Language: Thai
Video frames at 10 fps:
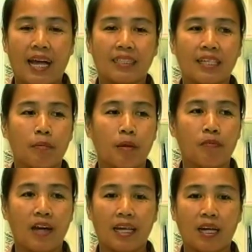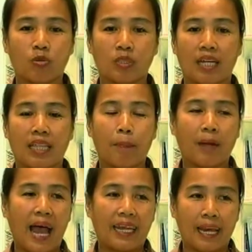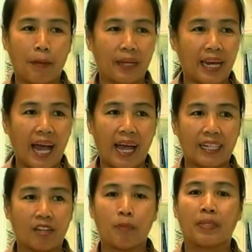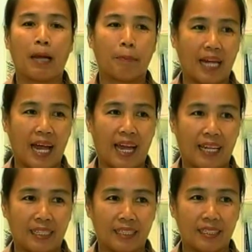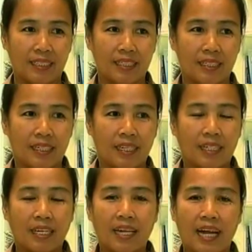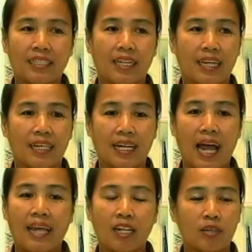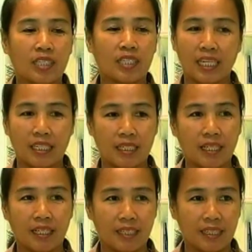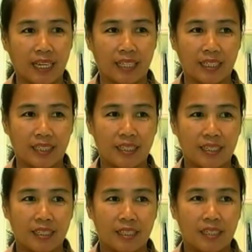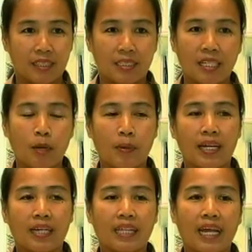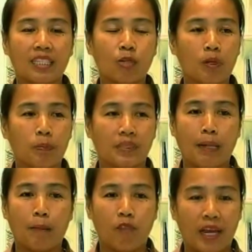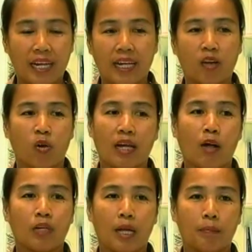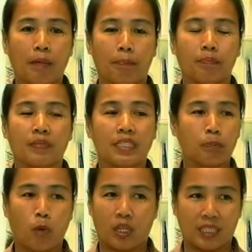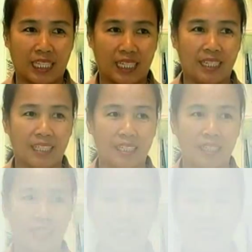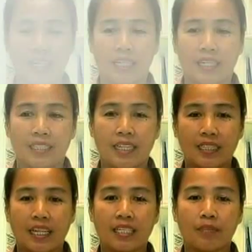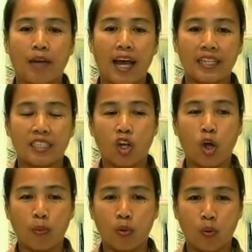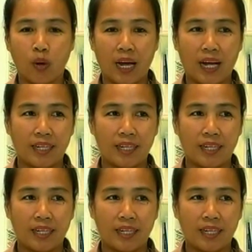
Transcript: หลังที่แบบว่าเราจะทำงานอะไรไม่ได้เราก็มาทำได้และหลังจากนั้นอาการเราก็จะดีขึ้นเรื่อย ๆ จะมาใช้ชีวิตประจำวันอะไรของเราได้แบบคือปกติ อย่างทางบ้านทั้งครอบครัว